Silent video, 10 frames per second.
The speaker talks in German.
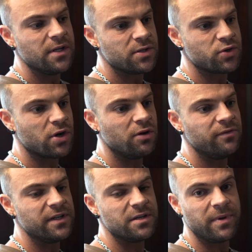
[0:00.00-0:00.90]
zu schauen,
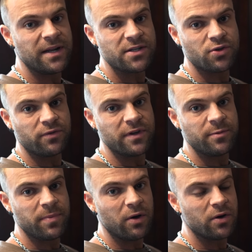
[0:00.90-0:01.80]
welche Ballaststoffe
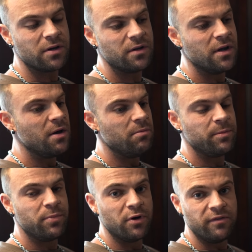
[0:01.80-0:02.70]
ich brauche,
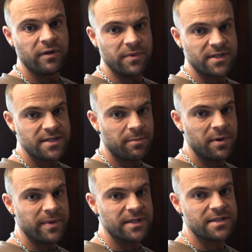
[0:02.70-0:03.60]
mit Pulvern, mit
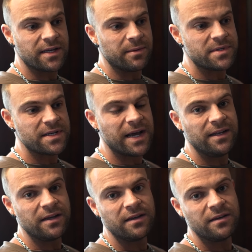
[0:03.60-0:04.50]
Supplements. Da gibt es
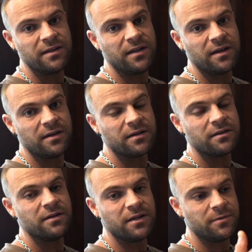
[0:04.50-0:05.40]
einige in der
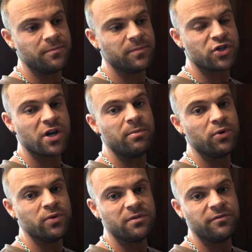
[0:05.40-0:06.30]
ähm, Beschreibung
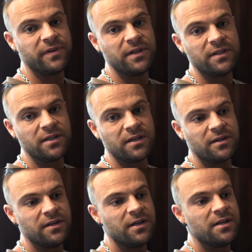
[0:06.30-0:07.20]
unten findet ihr
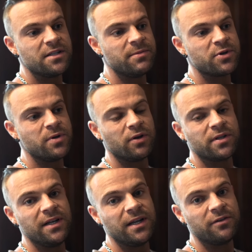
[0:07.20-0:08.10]
zum Beispiel auch
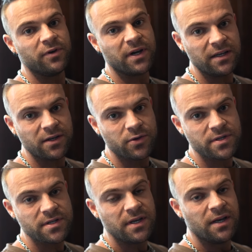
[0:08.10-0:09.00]
den Link von
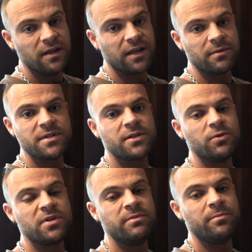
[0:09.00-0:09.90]
Gannicus. Da gibt es
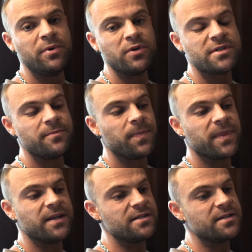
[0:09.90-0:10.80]
Glutamin Plus.
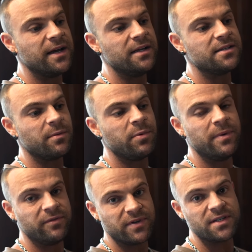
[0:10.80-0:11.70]
Das ist ein
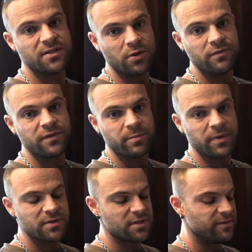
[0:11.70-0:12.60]
Supplement, was ich künftig
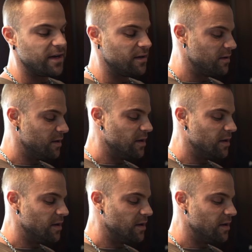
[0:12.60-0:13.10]
benutzen werde.